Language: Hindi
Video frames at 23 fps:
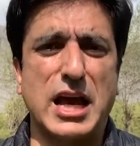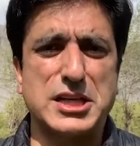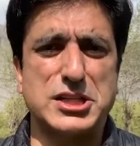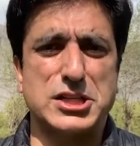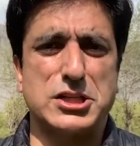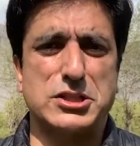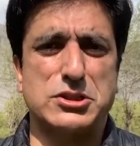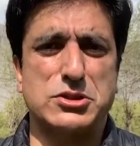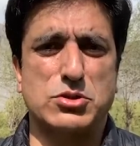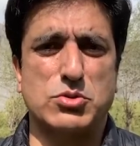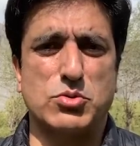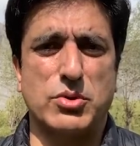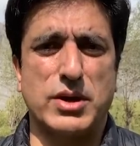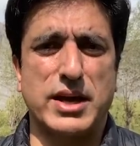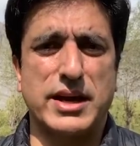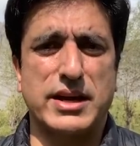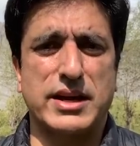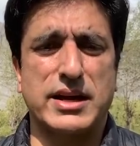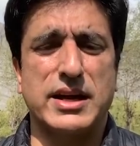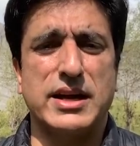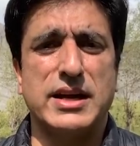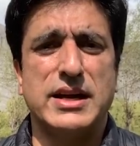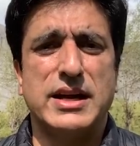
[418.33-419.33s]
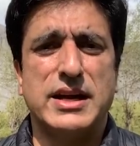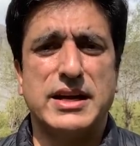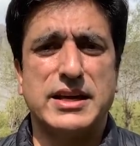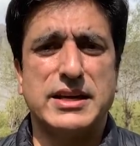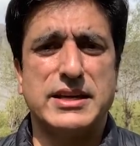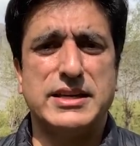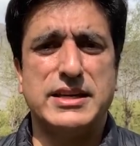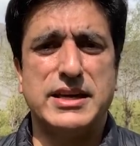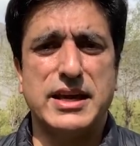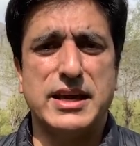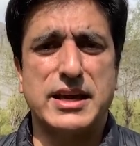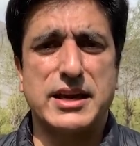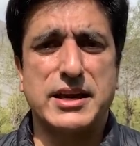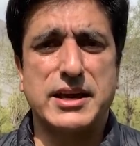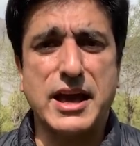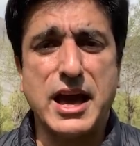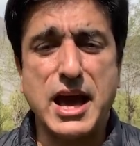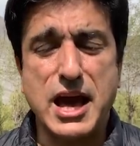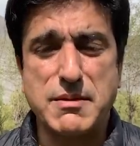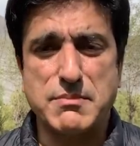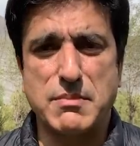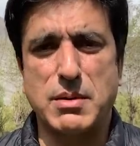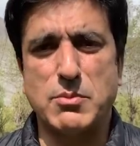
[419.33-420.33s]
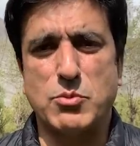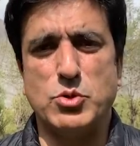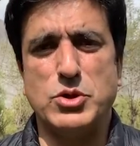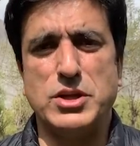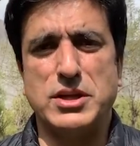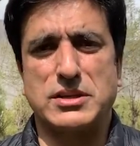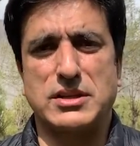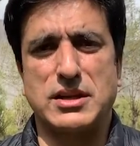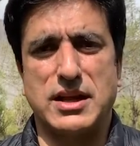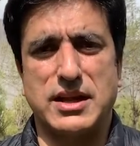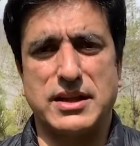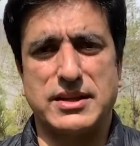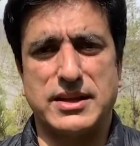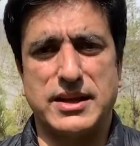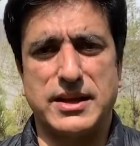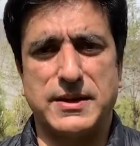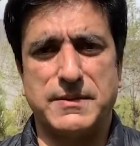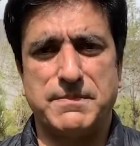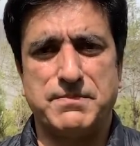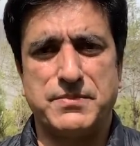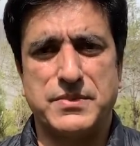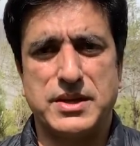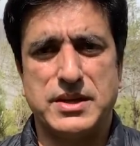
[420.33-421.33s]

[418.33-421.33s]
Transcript: एसेट्स को उड़ाएगा ये गैर मामूली इतलात है